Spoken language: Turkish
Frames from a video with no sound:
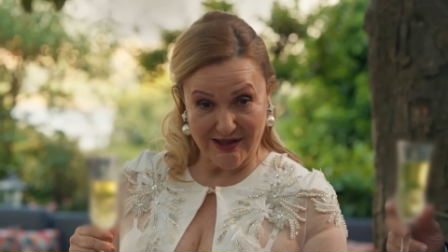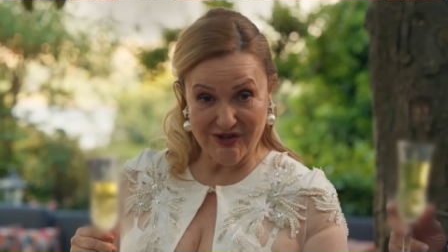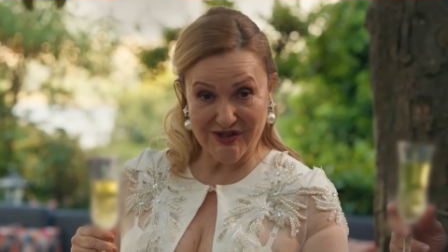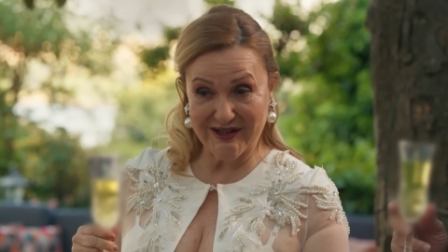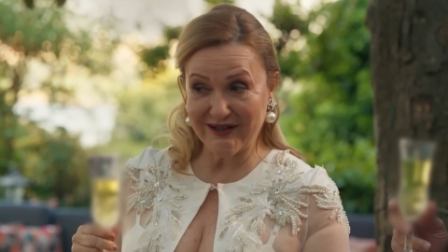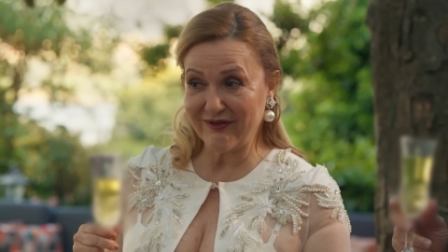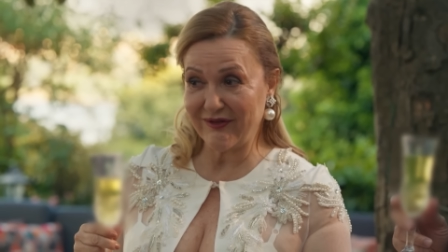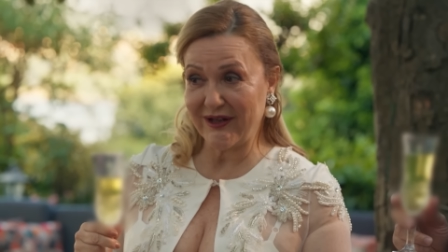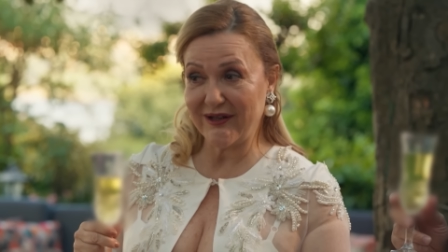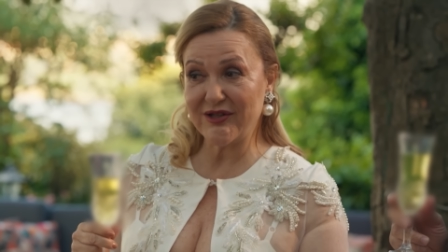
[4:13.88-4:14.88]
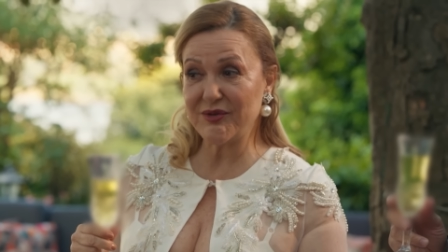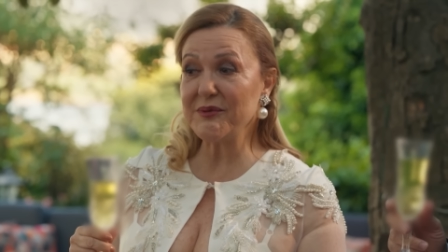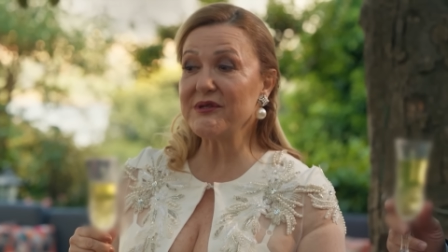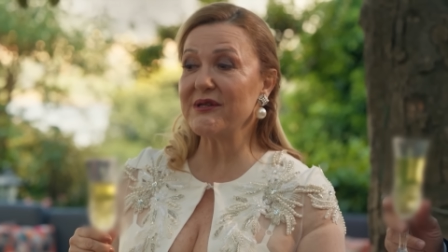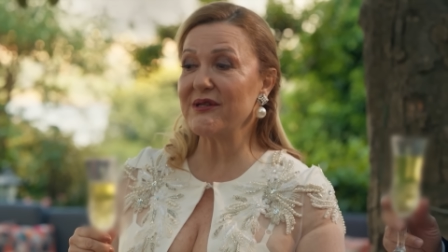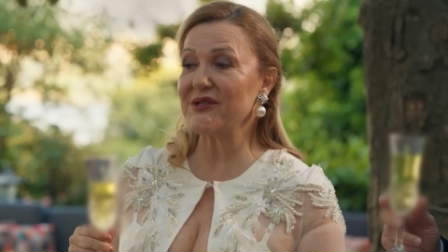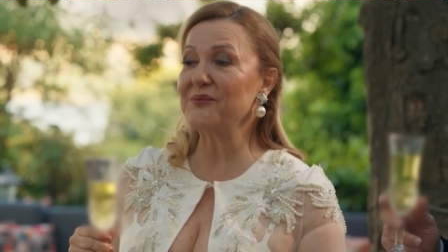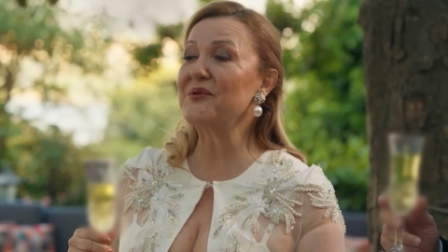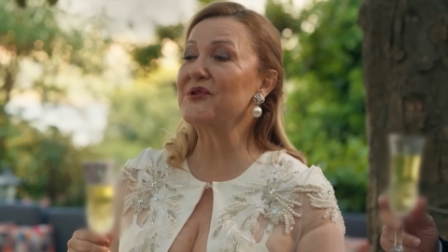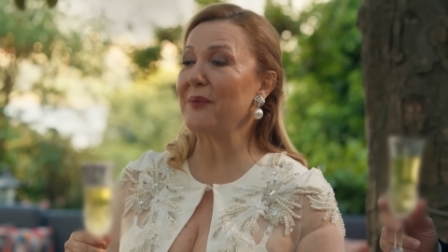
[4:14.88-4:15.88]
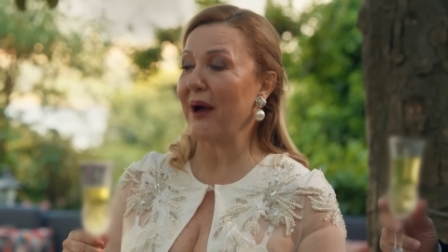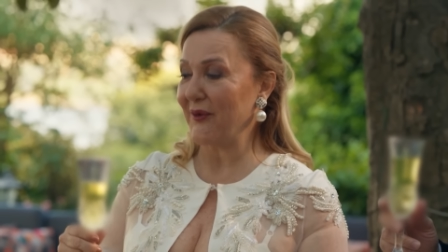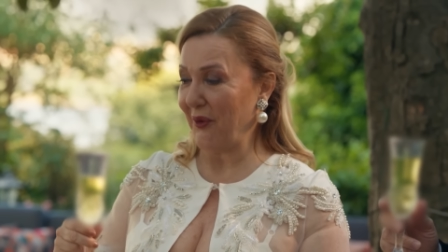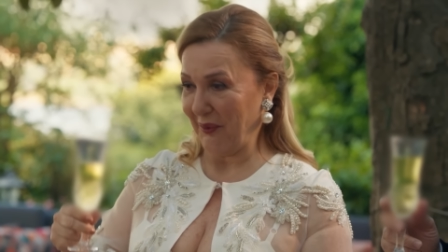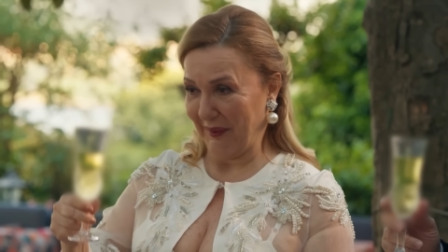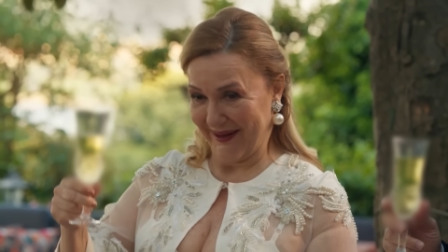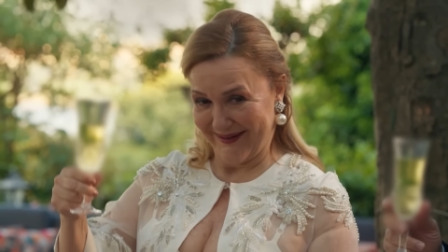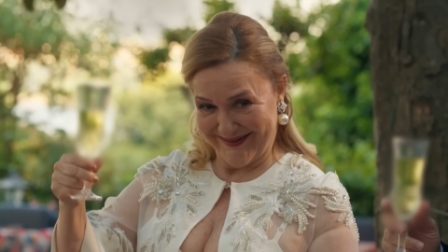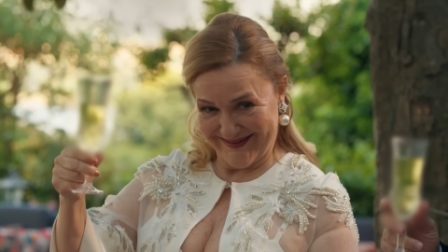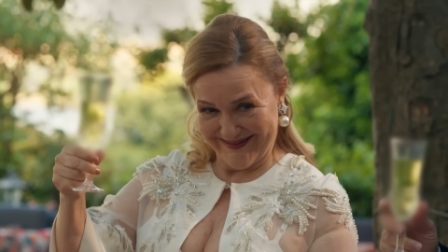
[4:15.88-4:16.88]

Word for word: yaşayın ve hiçbir şey için pişman olmayın.